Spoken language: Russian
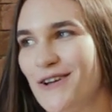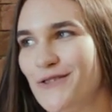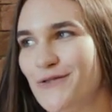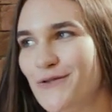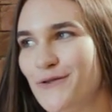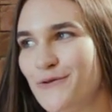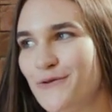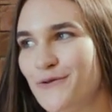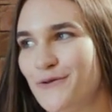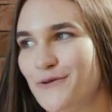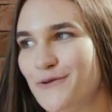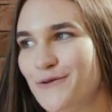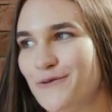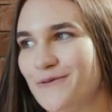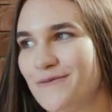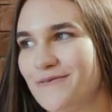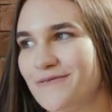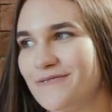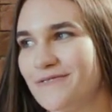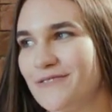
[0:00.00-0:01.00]

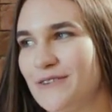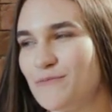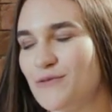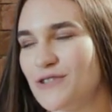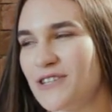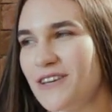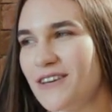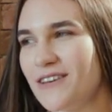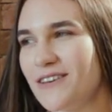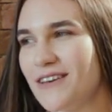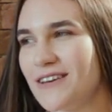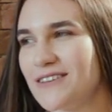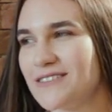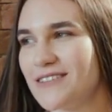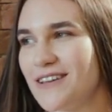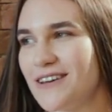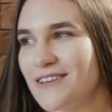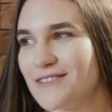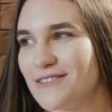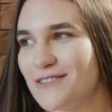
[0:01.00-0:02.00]
Ну, вообще, я,
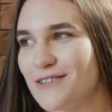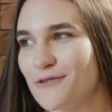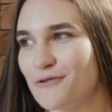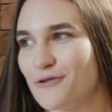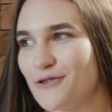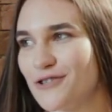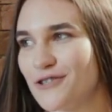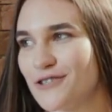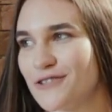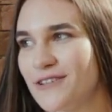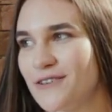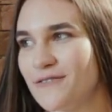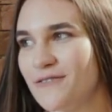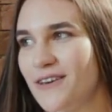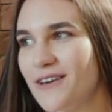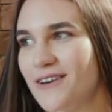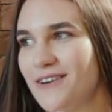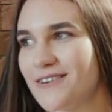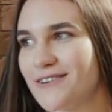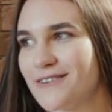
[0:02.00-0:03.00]
знаете, такой
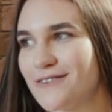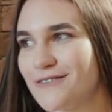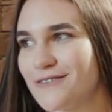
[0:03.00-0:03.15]
человек,